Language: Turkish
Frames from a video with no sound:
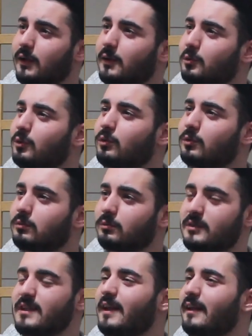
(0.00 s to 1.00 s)
E bu
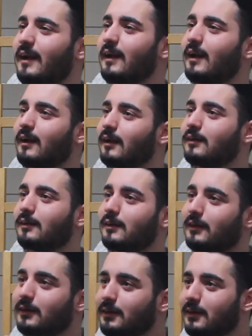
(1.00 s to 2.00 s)
bize ne derler lan? E,
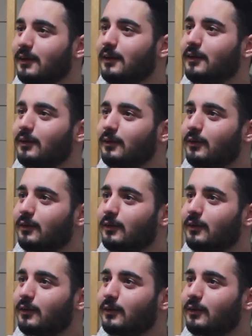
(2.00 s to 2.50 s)
Yapamazlar herhalde.